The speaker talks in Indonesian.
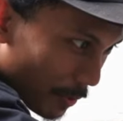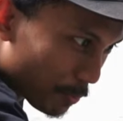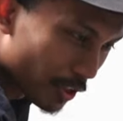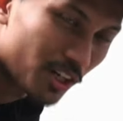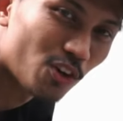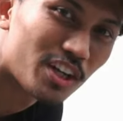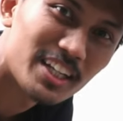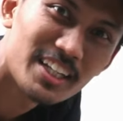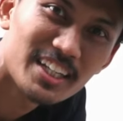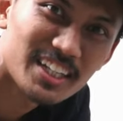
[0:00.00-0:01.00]
campuran
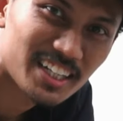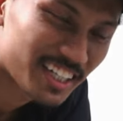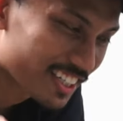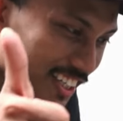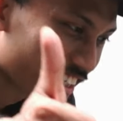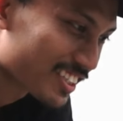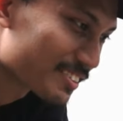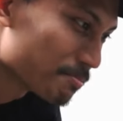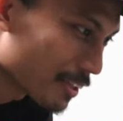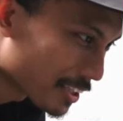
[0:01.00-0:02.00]
oli, keren keren,
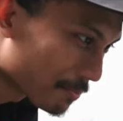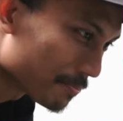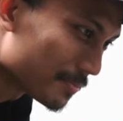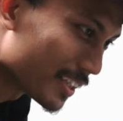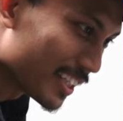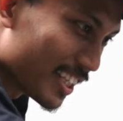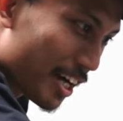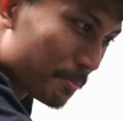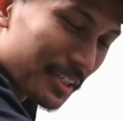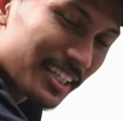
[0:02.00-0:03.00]
mantap. Ini
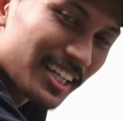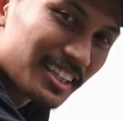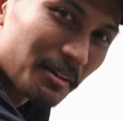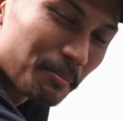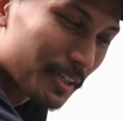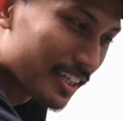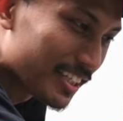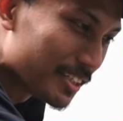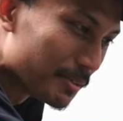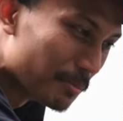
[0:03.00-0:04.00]
nggak kepikiran tapi
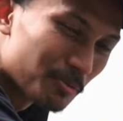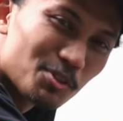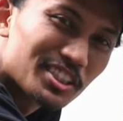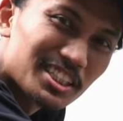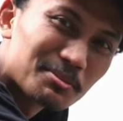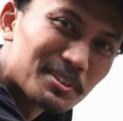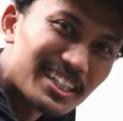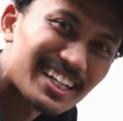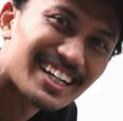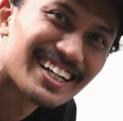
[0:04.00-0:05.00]
berfungsi
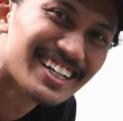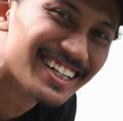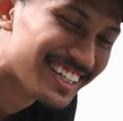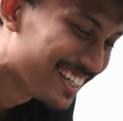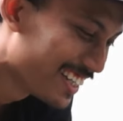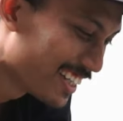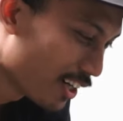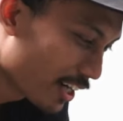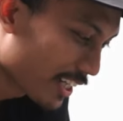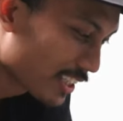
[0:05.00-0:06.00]
sebenarnya.
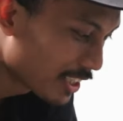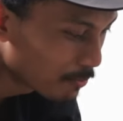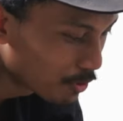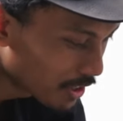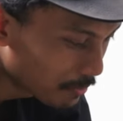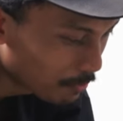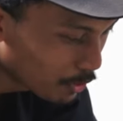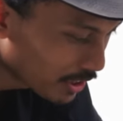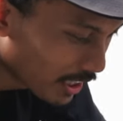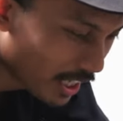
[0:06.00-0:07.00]
Oke, jadi mungkin bodi